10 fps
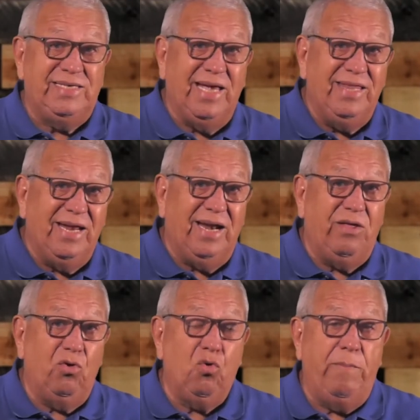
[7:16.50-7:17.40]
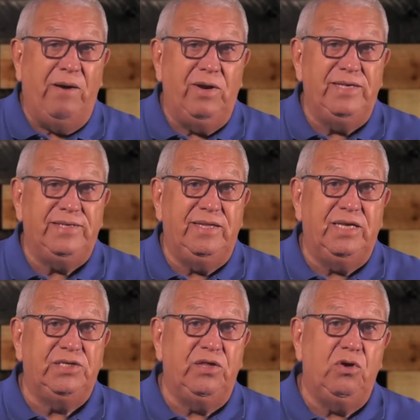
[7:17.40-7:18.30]
se han declarado culpables,
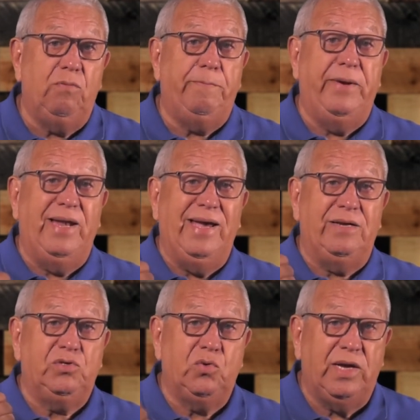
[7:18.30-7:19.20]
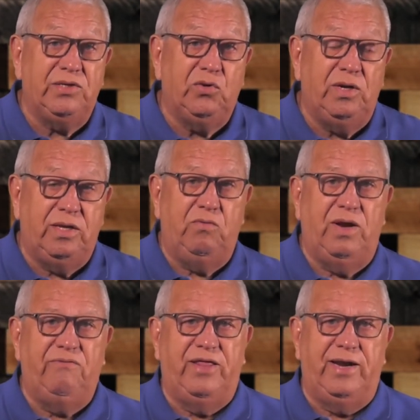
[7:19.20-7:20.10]
decidió pelear su caso en el
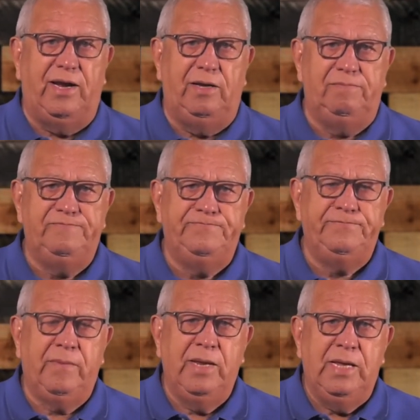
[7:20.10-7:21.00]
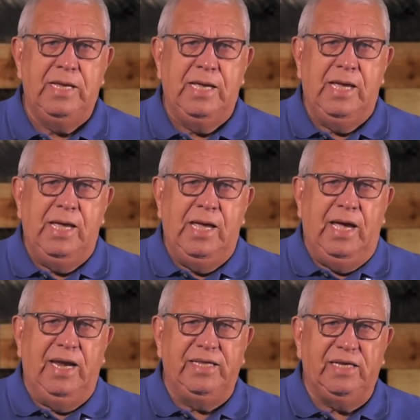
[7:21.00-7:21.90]
Tribunal Federal.
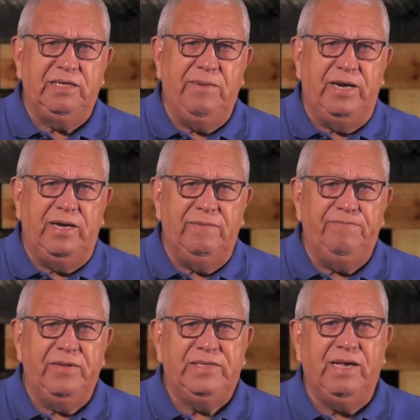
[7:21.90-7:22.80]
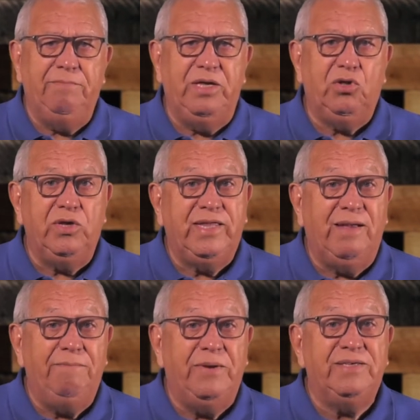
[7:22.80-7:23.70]
En esta semana se han visto
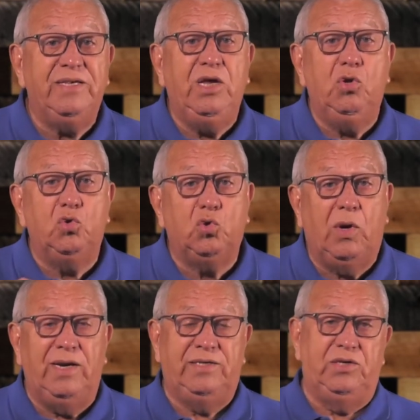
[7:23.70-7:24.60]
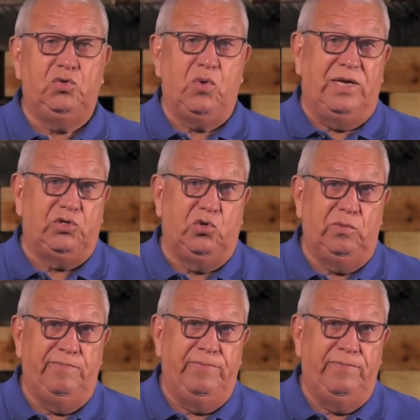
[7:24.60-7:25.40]
estampas inusuales en su caso.